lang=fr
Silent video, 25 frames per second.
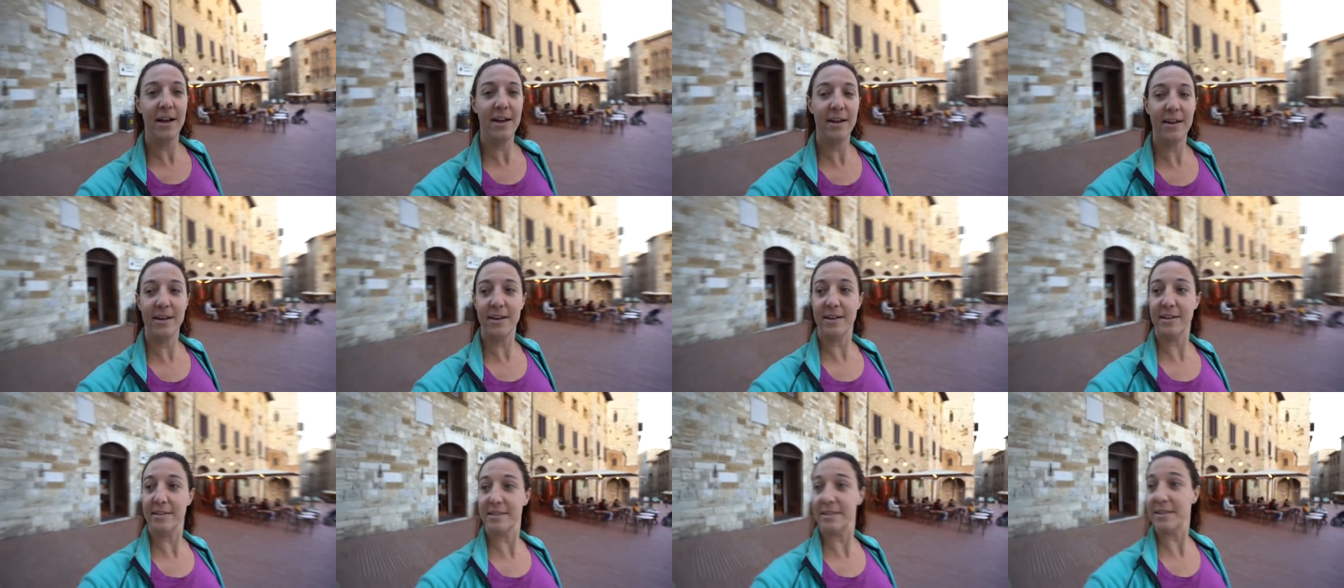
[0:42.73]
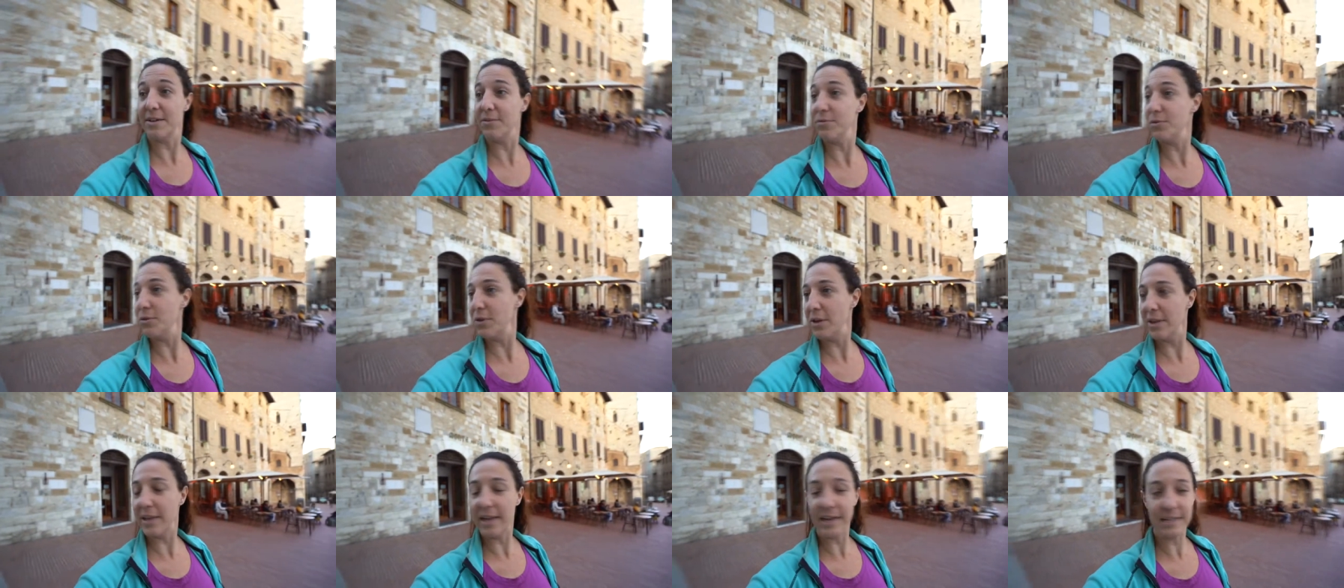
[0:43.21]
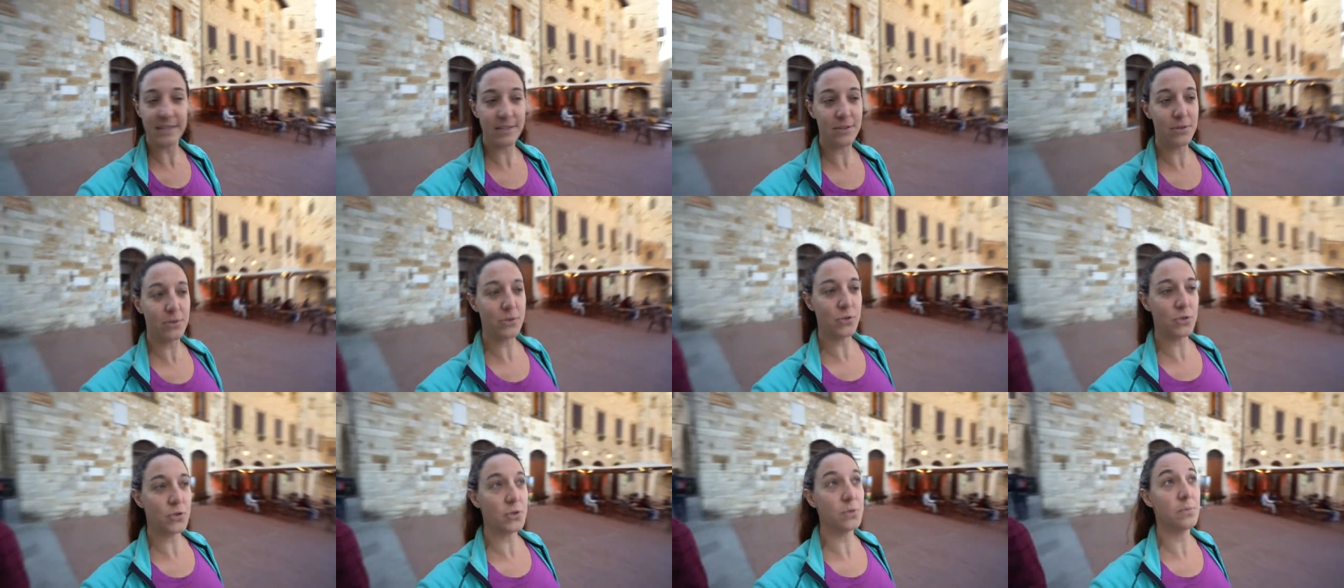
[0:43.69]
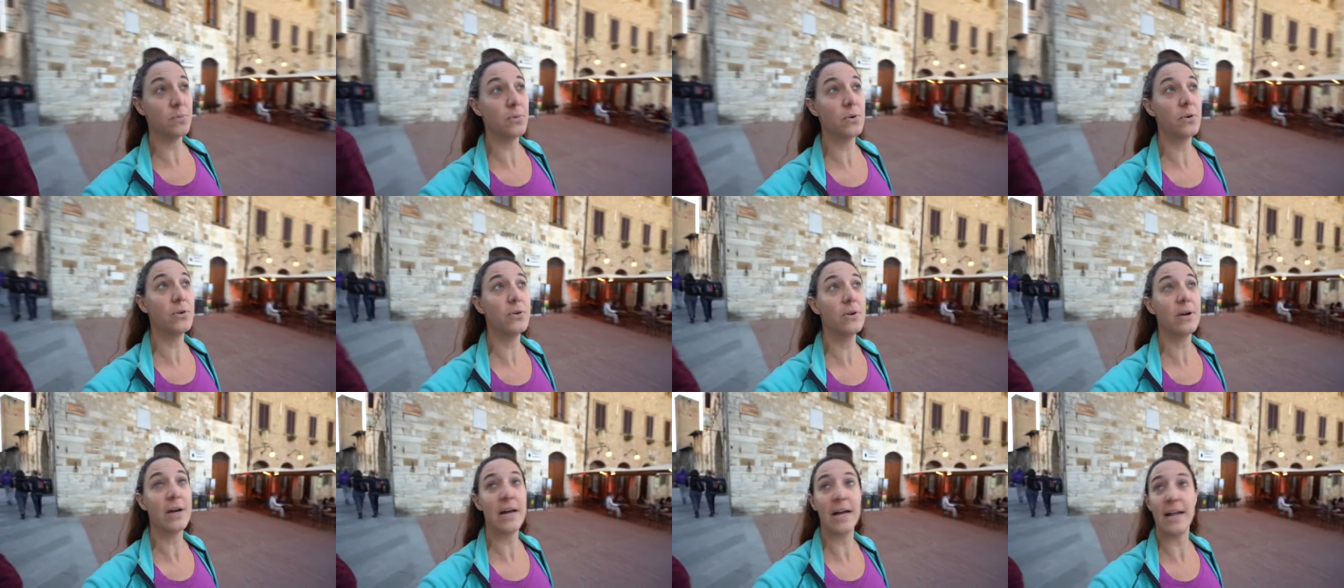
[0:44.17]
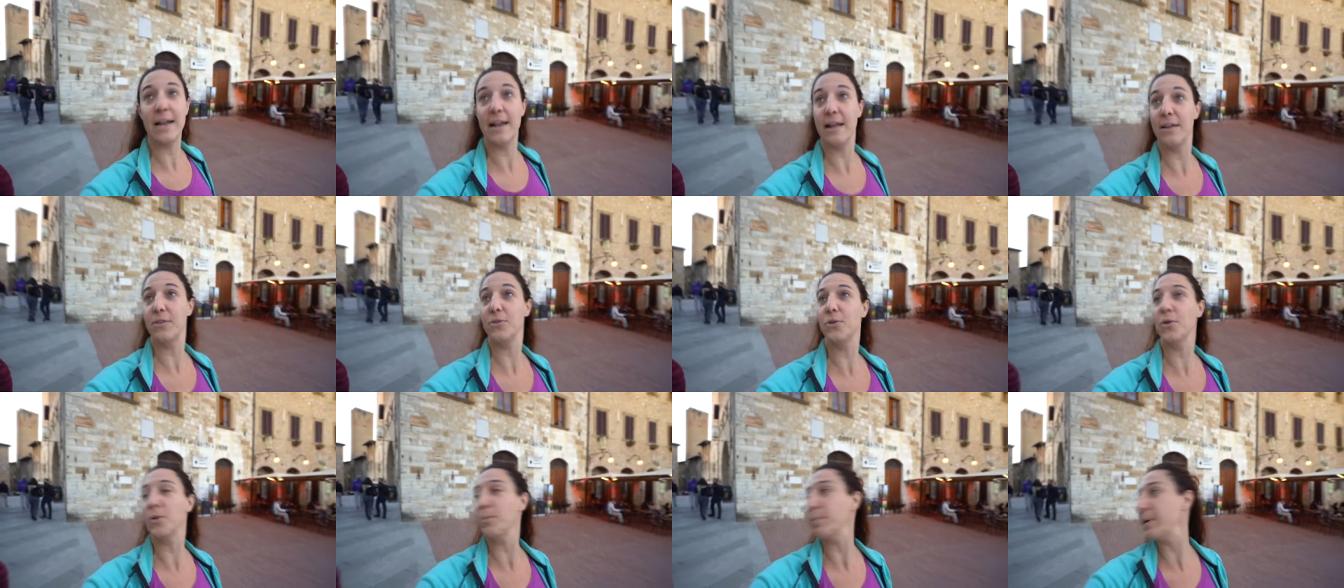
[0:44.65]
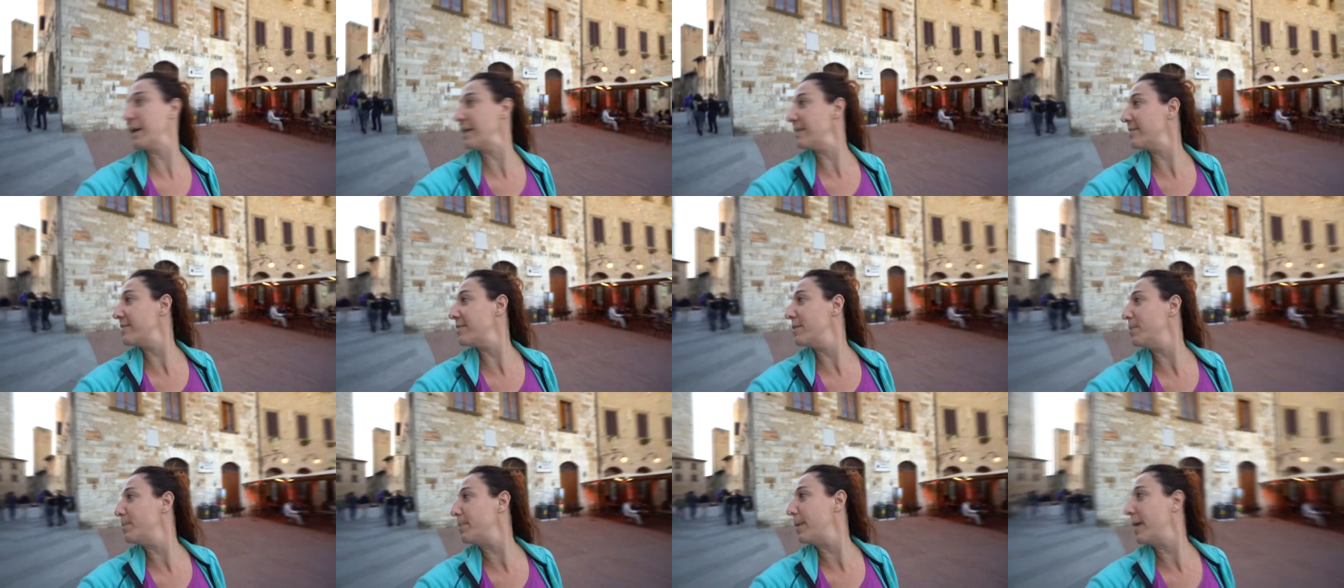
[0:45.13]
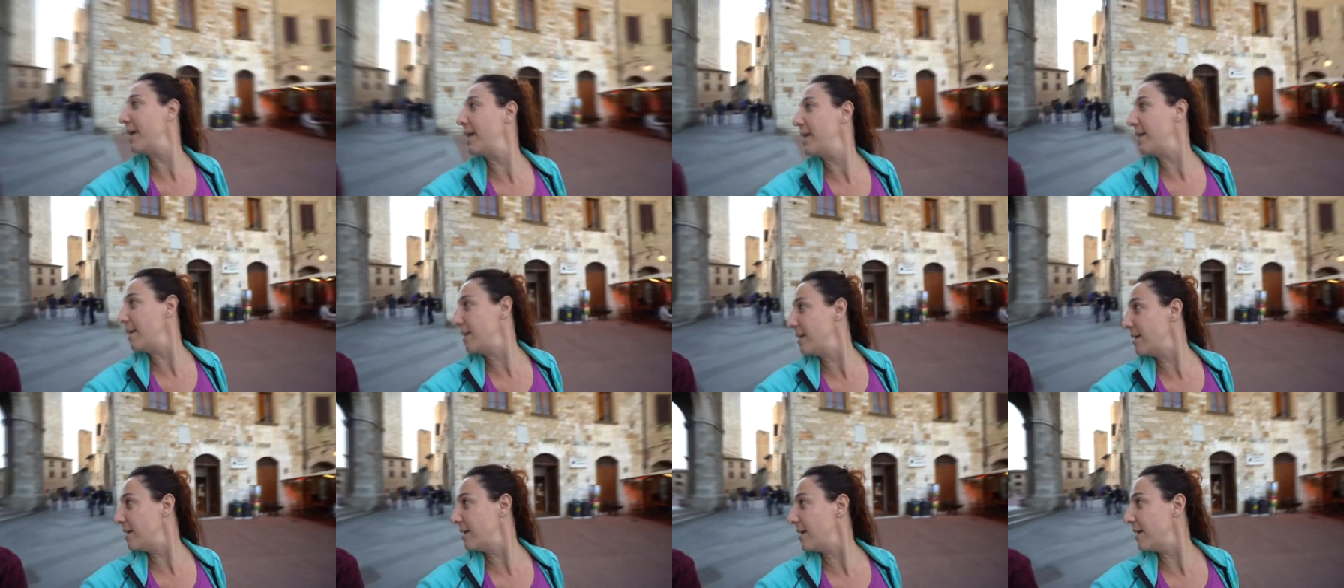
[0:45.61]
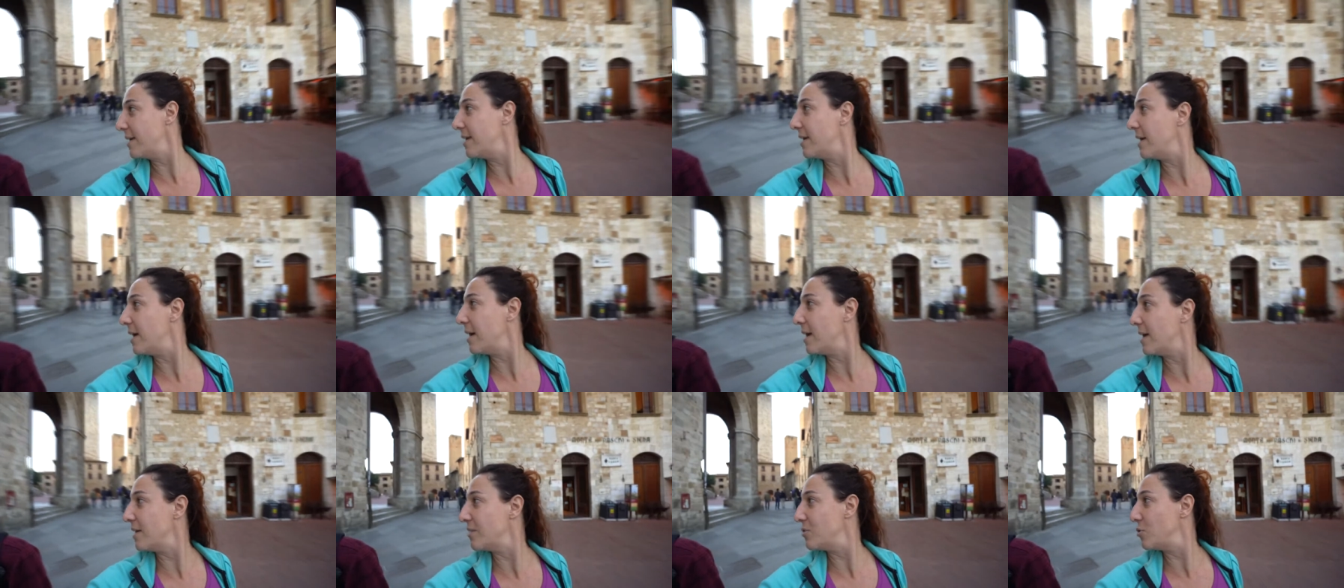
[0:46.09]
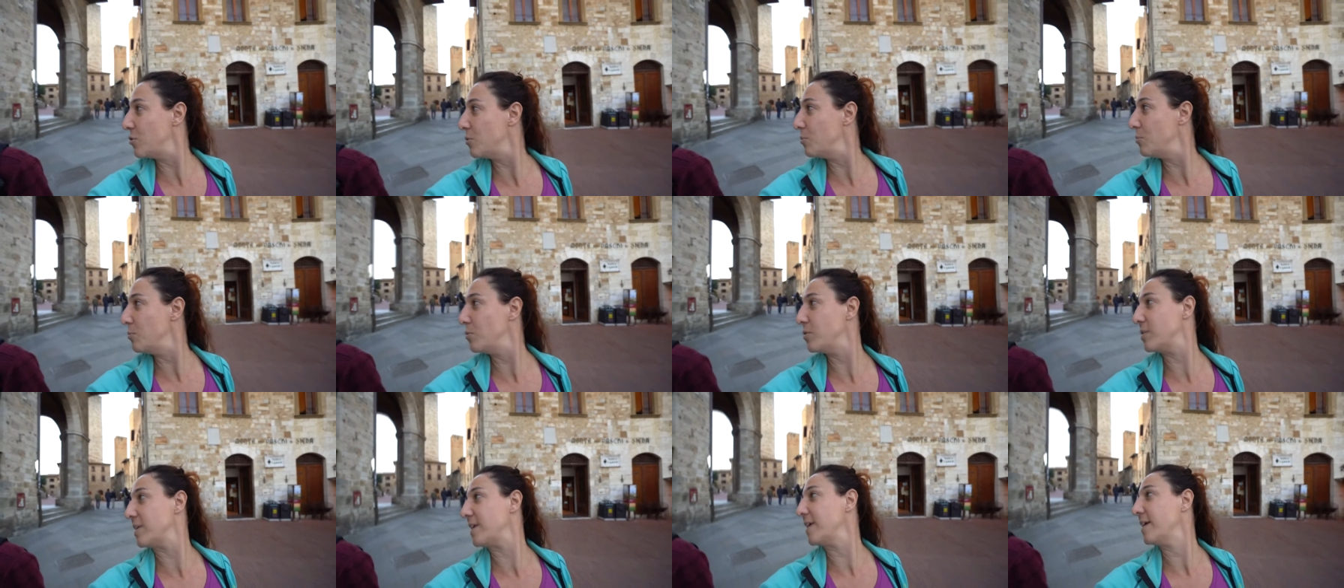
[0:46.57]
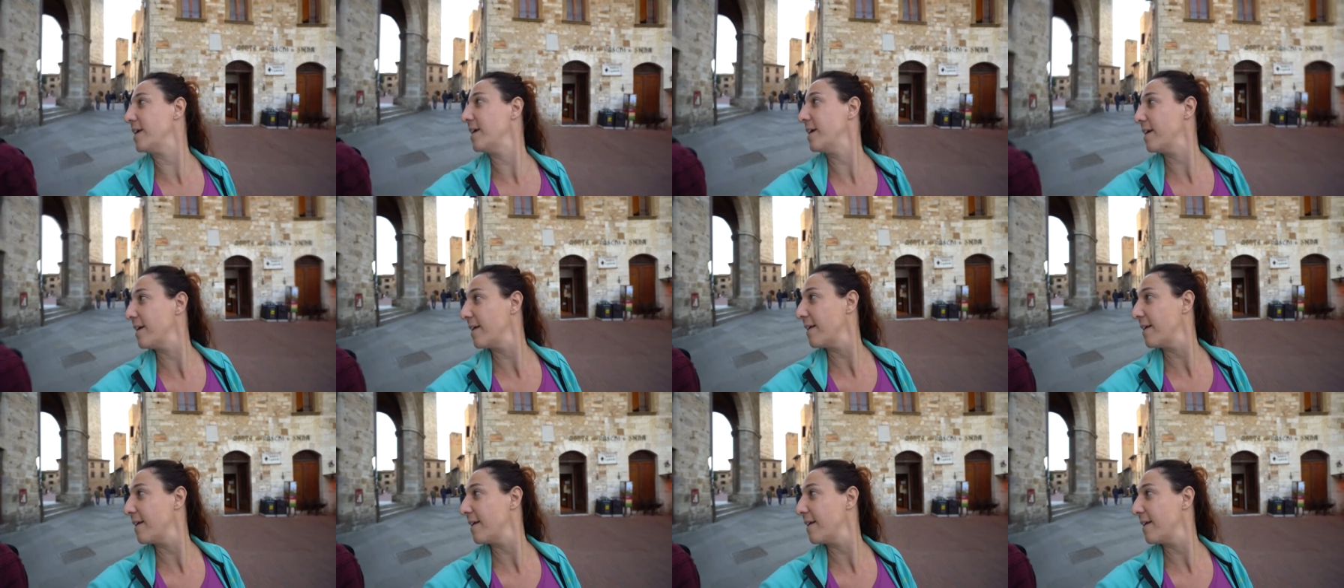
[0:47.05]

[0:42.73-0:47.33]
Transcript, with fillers: Euh, ça vous donne accès au Duomo, à la tour principale et à deux musées.